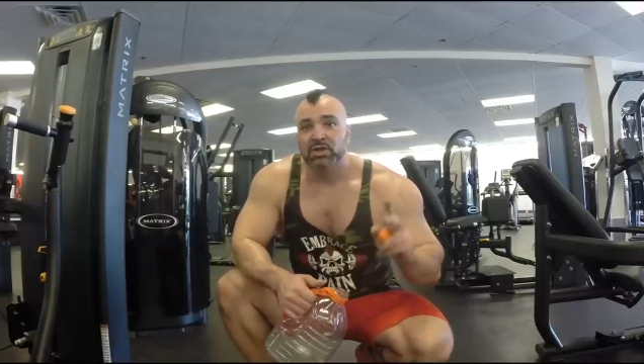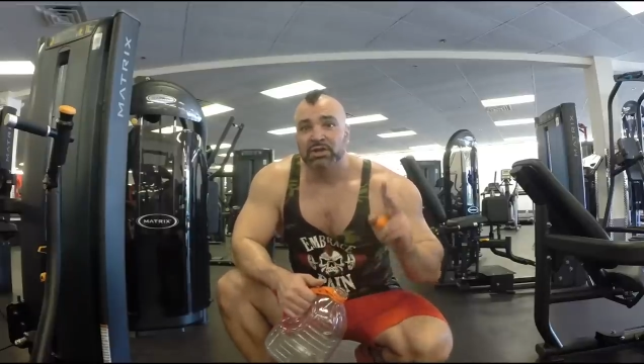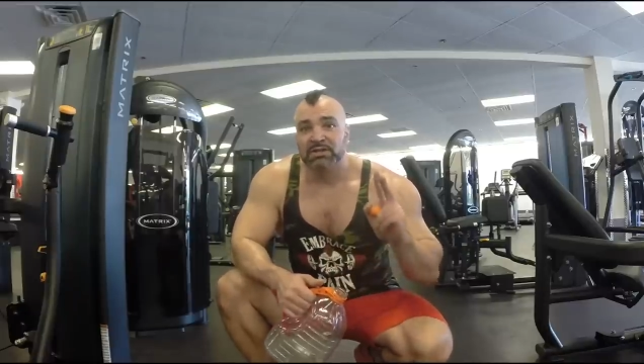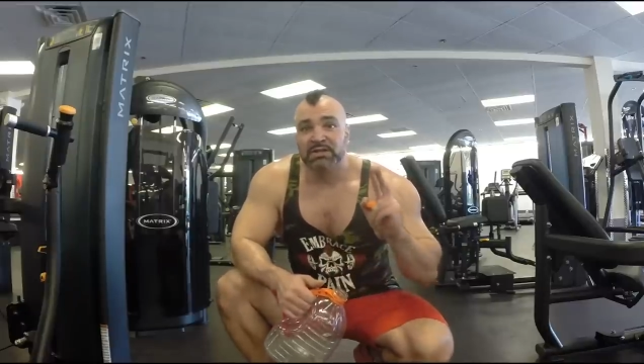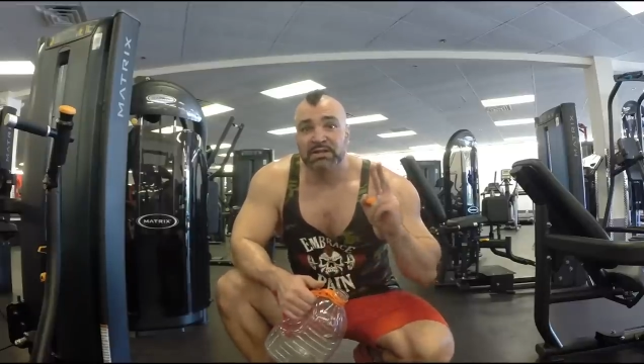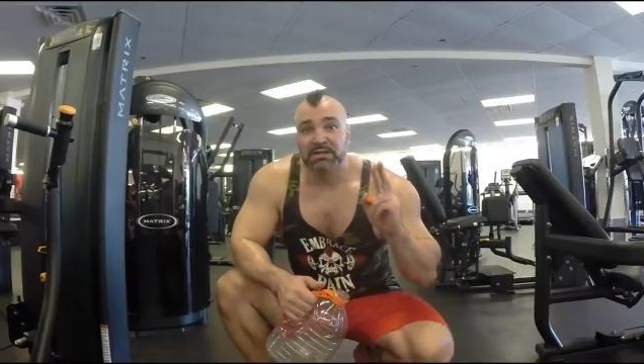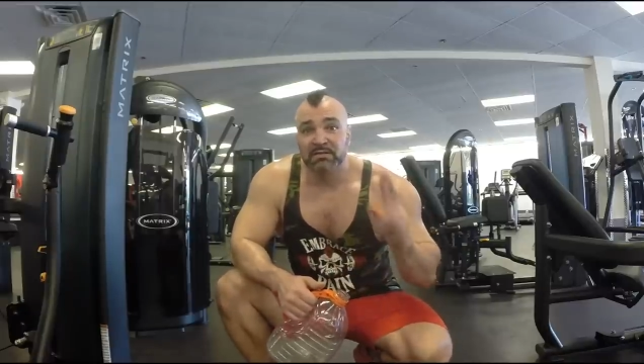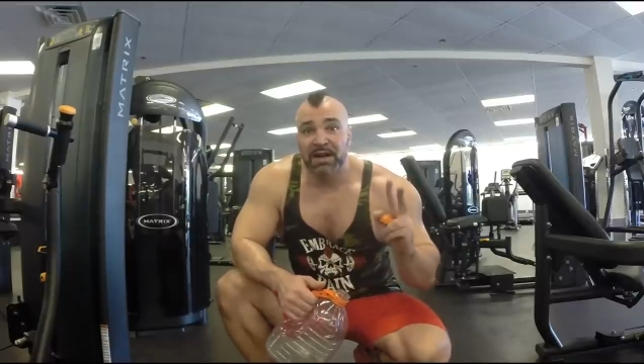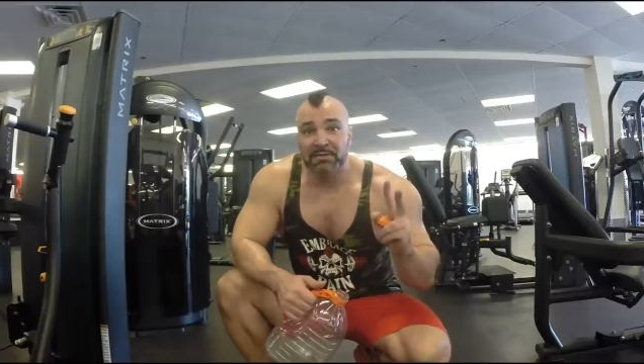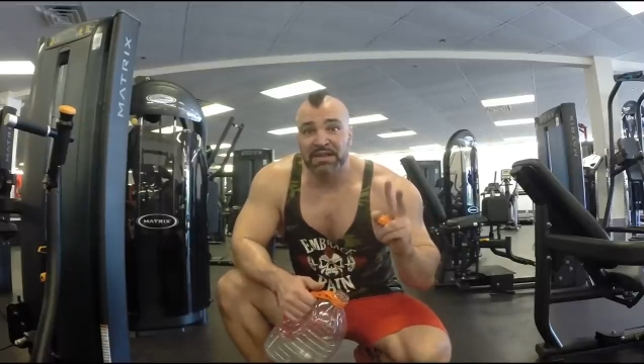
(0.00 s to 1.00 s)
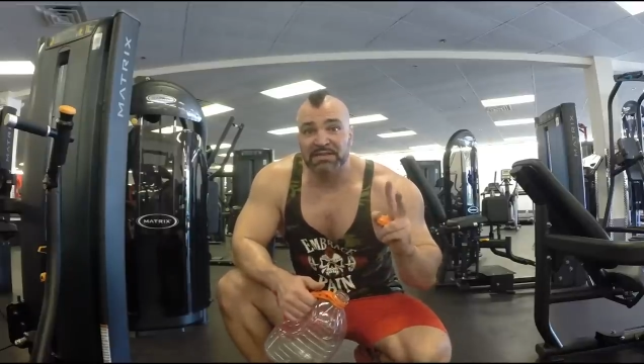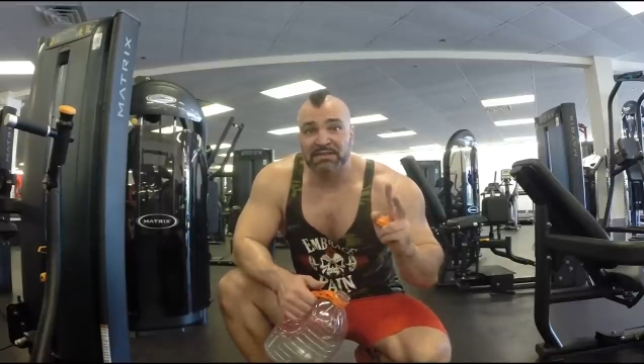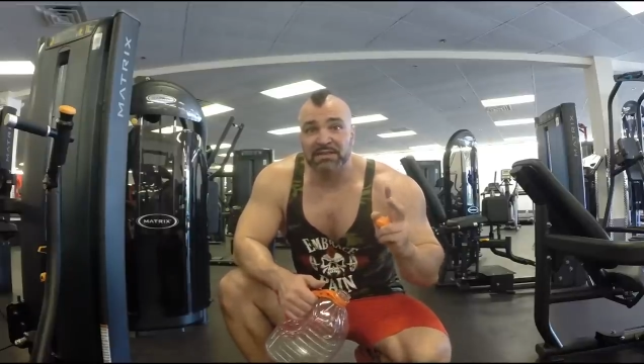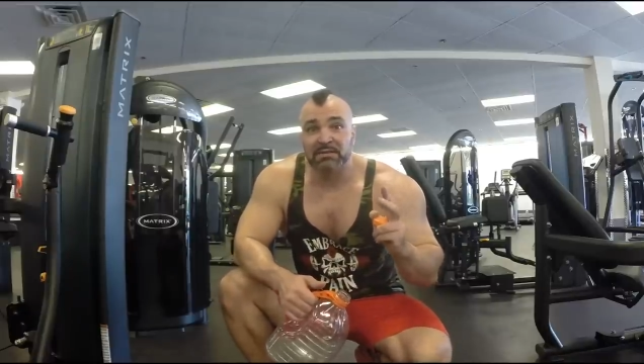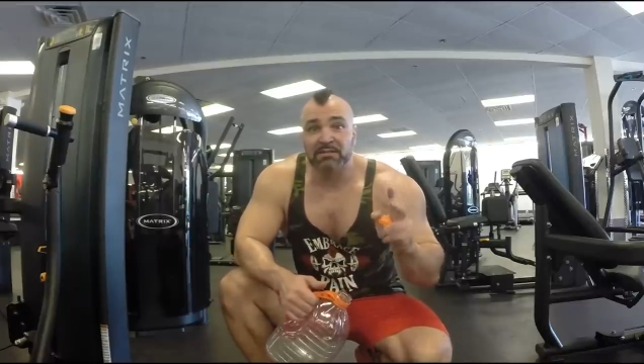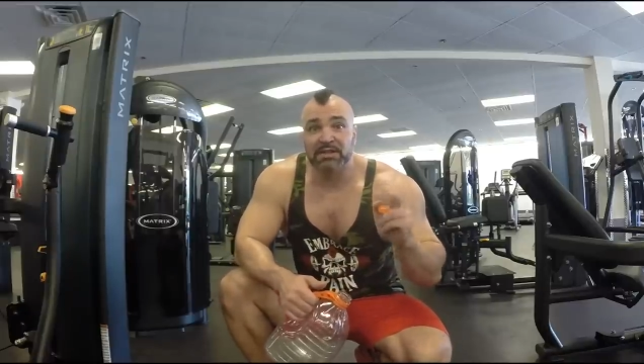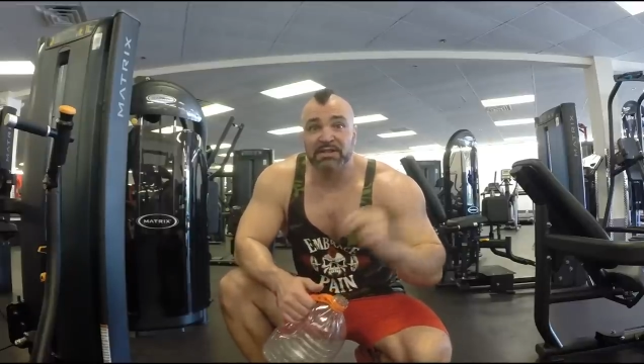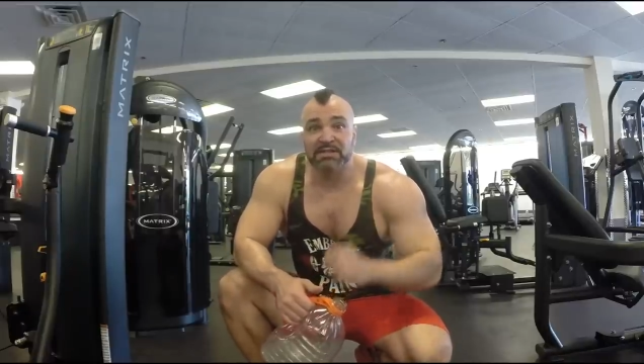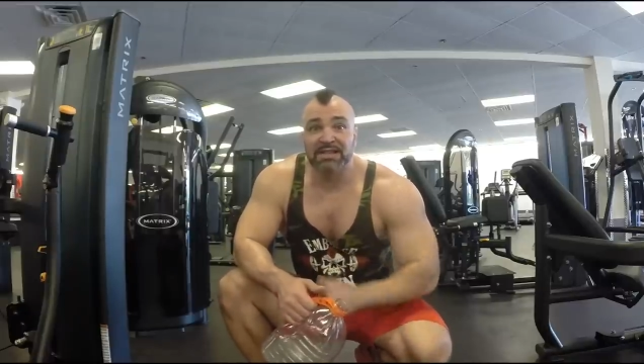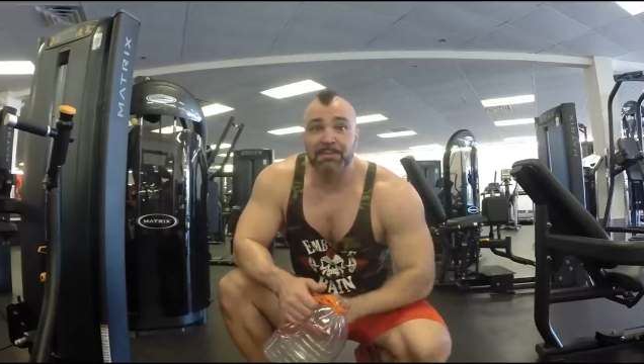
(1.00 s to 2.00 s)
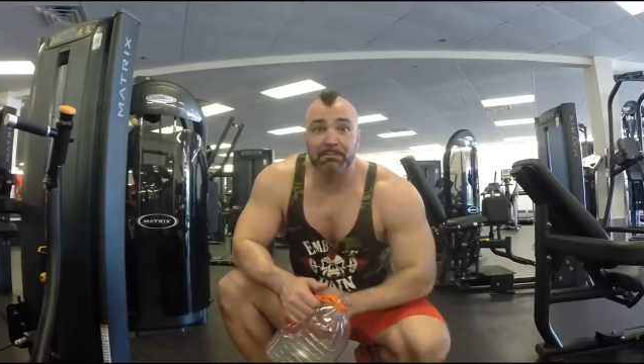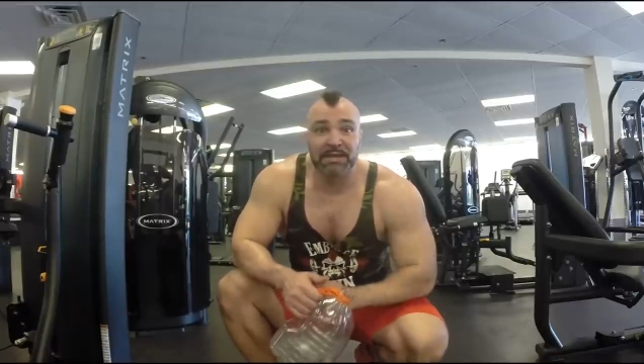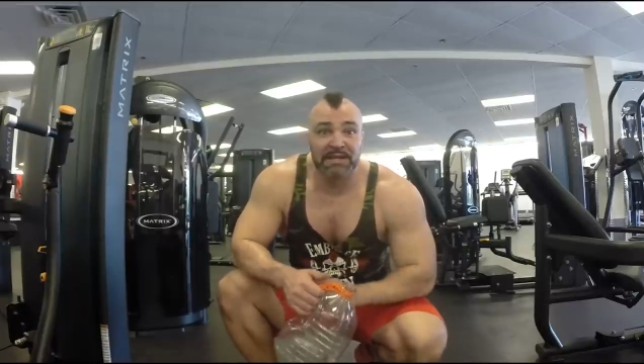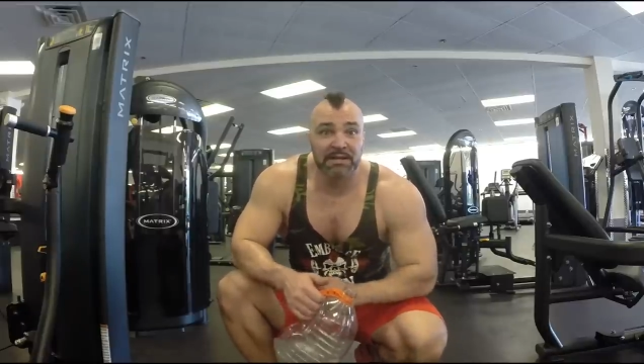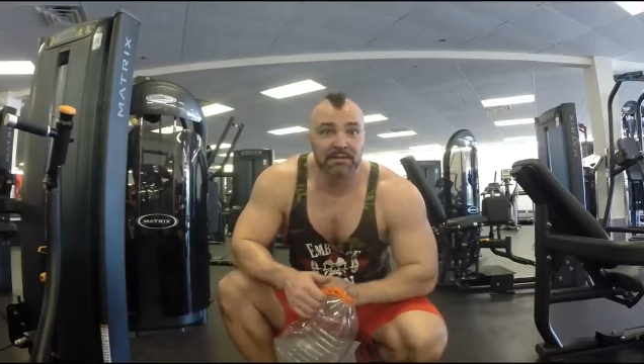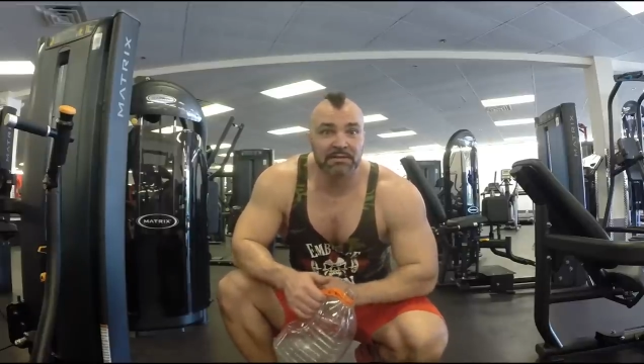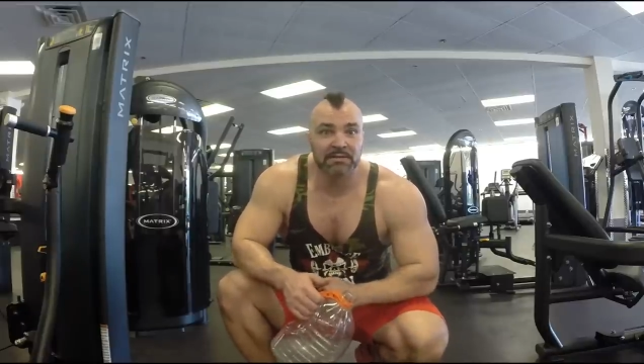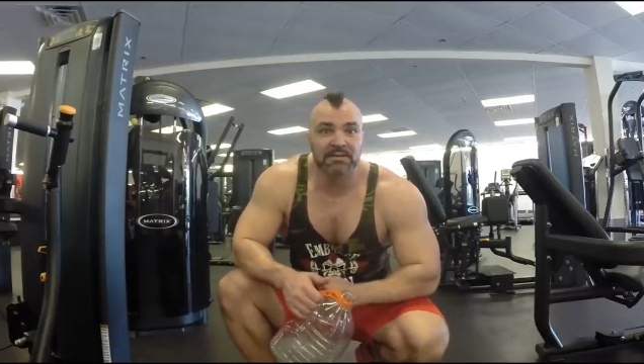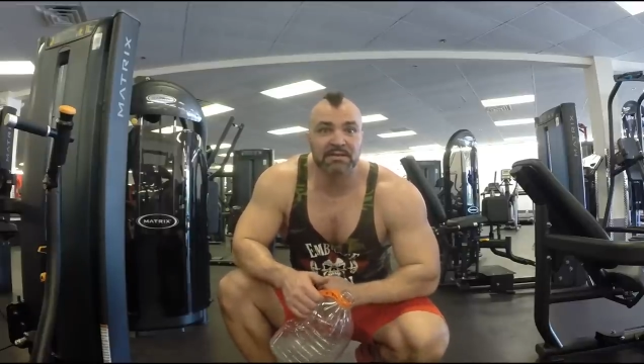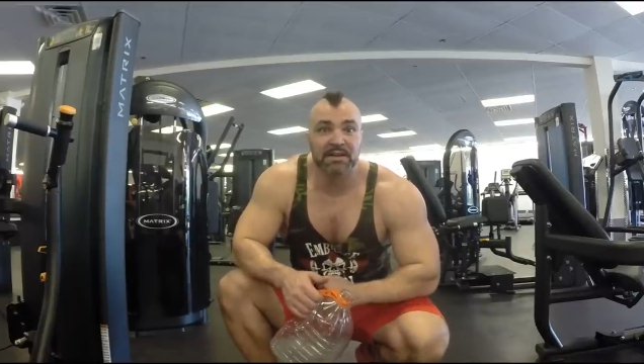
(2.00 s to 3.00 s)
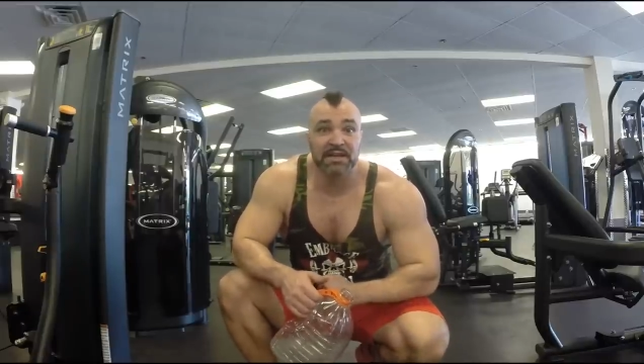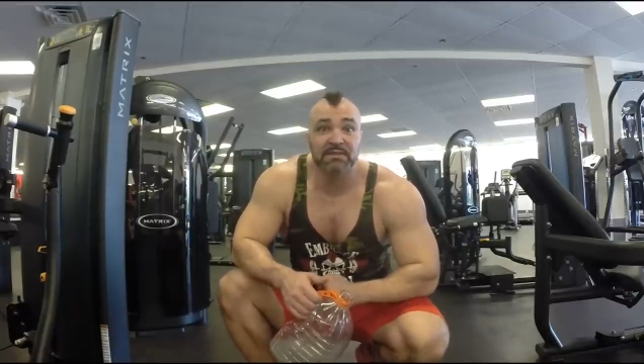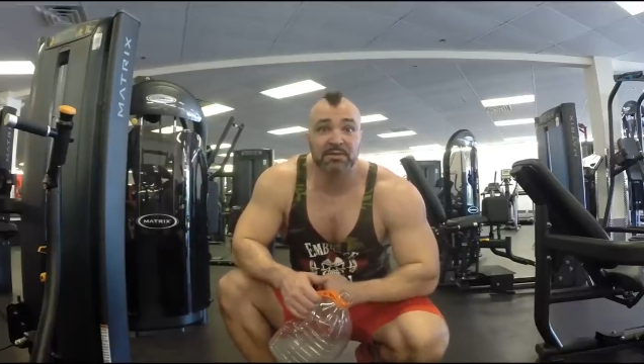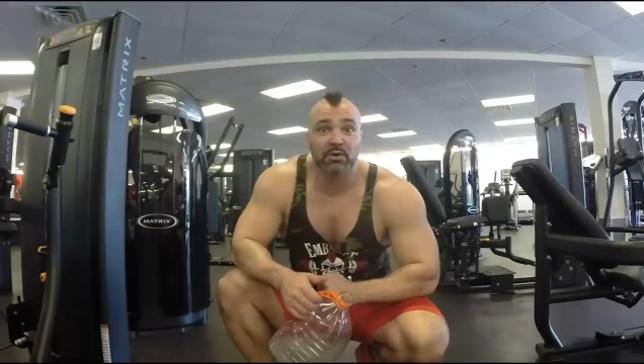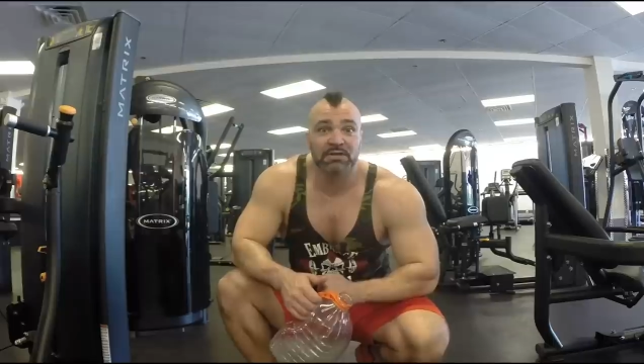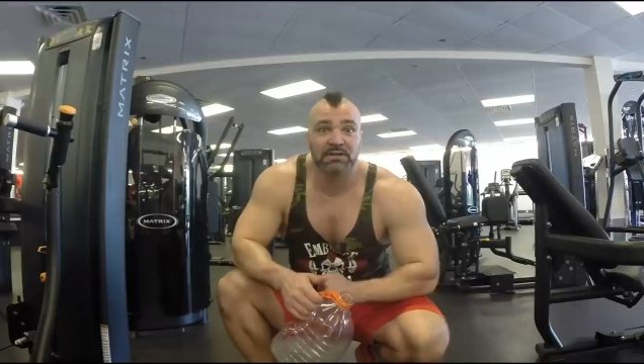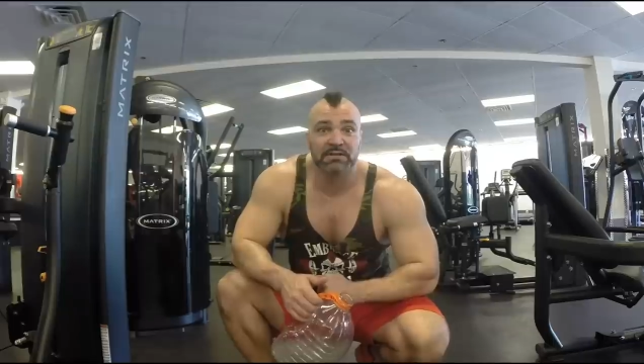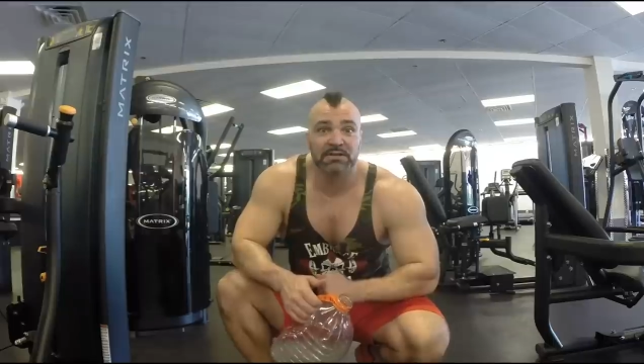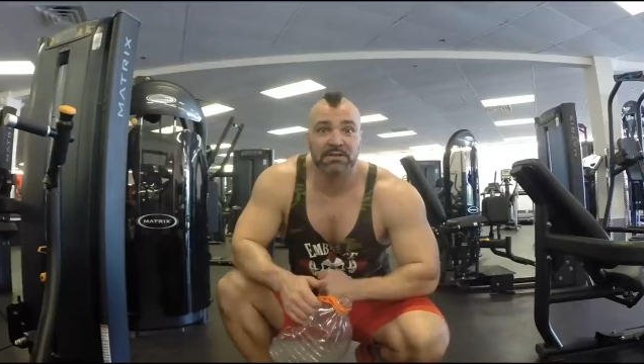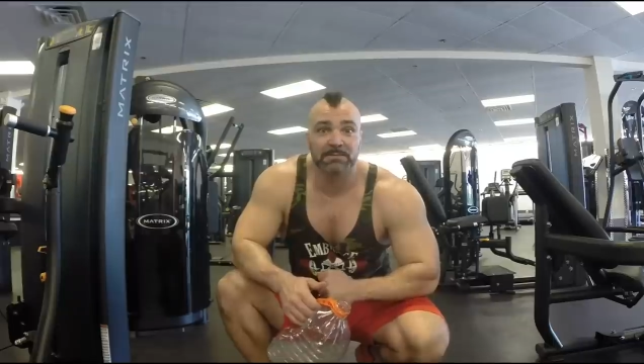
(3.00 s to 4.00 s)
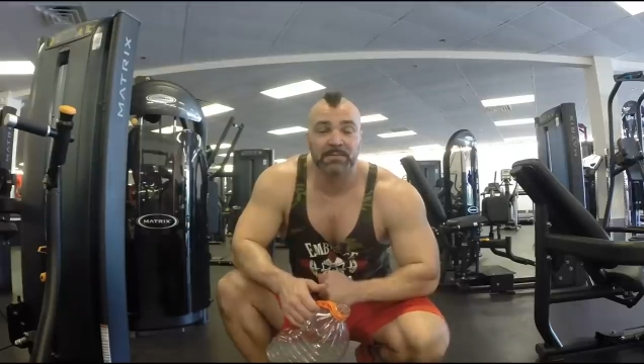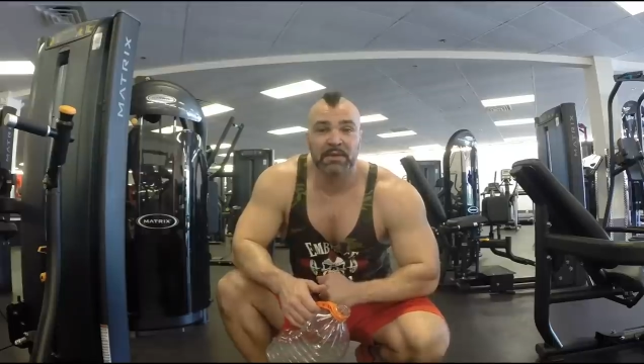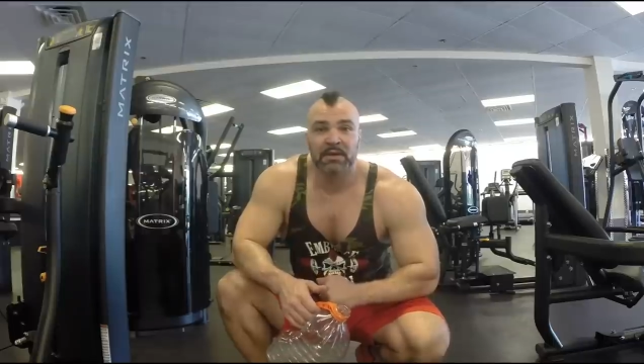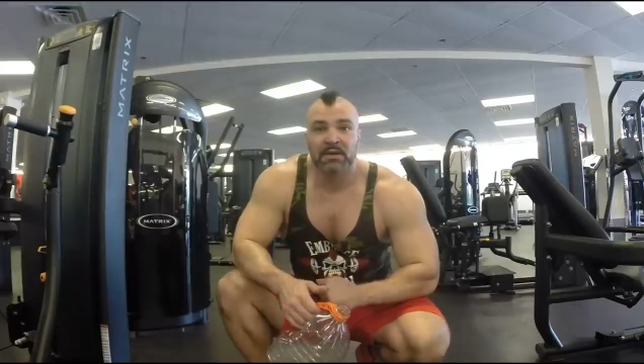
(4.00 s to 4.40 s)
Через два месяца вы выйдете на пик своей выносливости.